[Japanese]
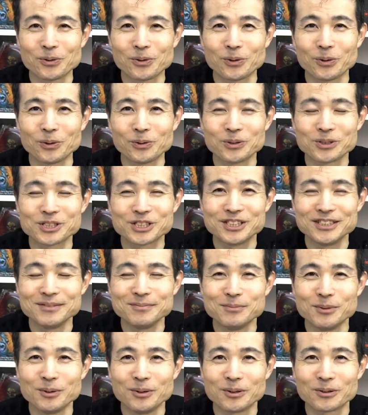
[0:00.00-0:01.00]
このシーンも
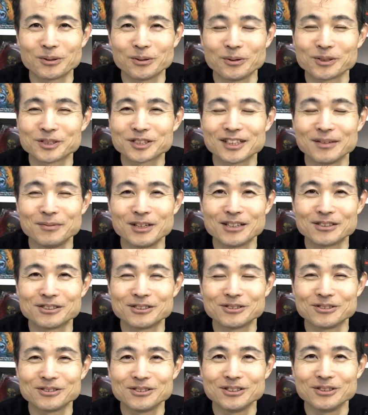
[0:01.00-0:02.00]
惜しげもなく
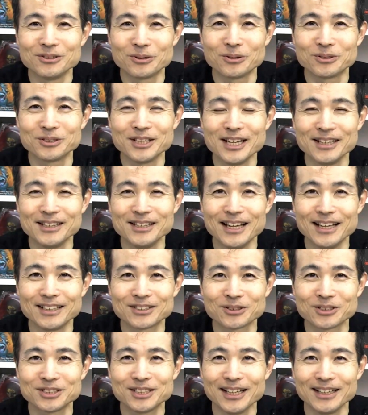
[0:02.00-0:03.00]
韓国の演技、
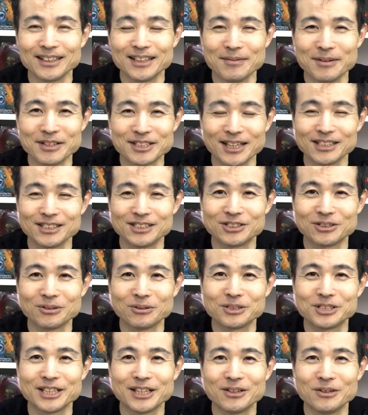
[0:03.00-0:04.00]
そして出ました、
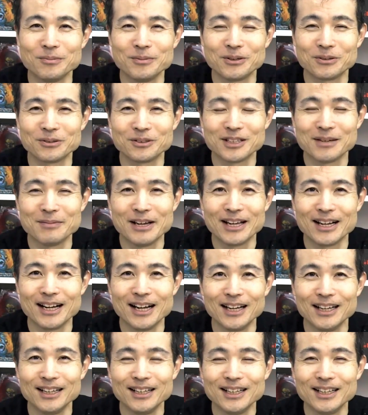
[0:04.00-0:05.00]
ジョージ・A・ロメロの名前が
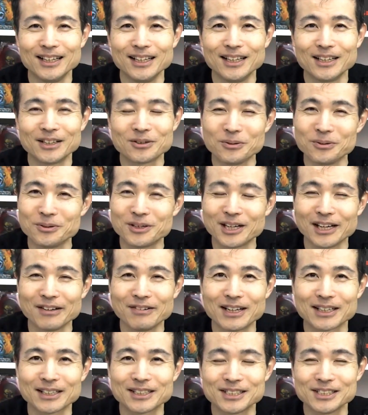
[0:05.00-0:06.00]
今回
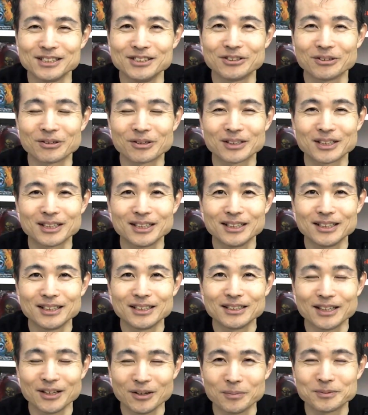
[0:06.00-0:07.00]
はきちんと
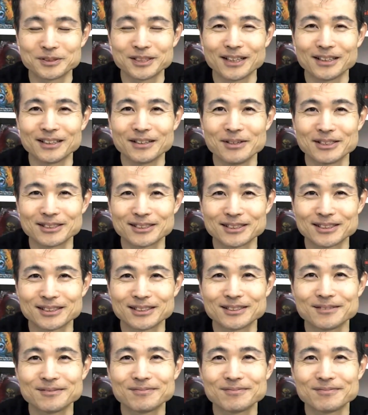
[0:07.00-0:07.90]
テロップされてます。